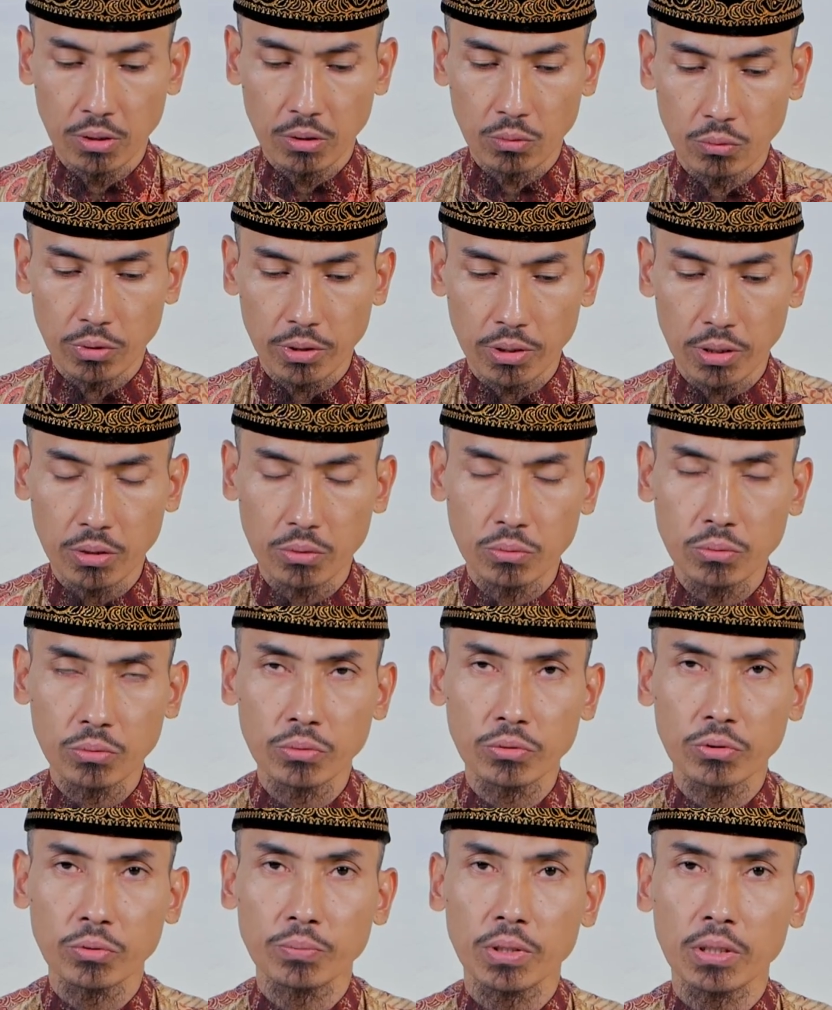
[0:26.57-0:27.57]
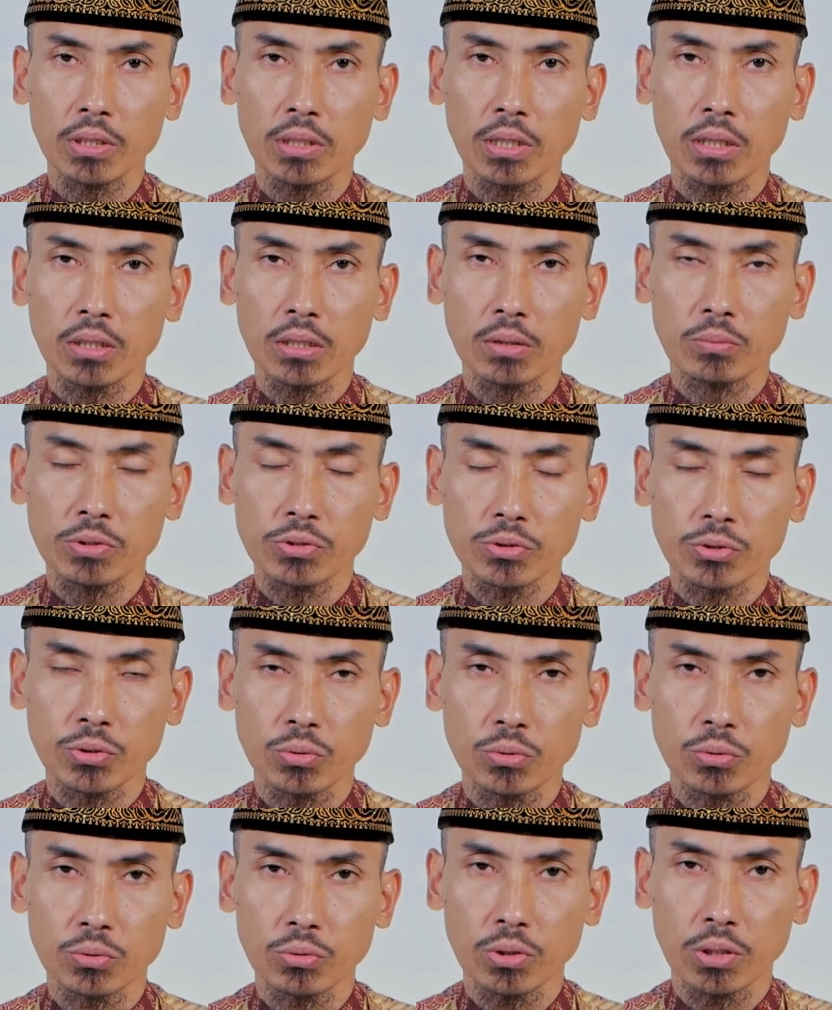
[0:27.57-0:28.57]
Wa na'udhu billahi min
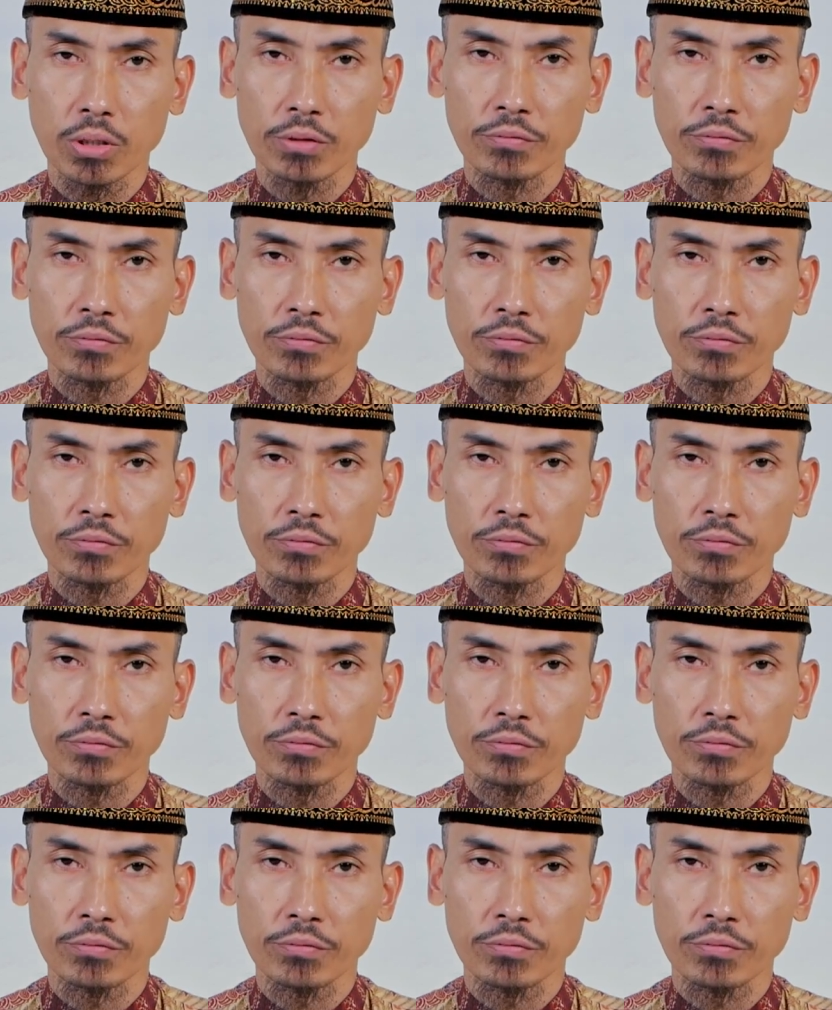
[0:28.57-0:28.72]
syururi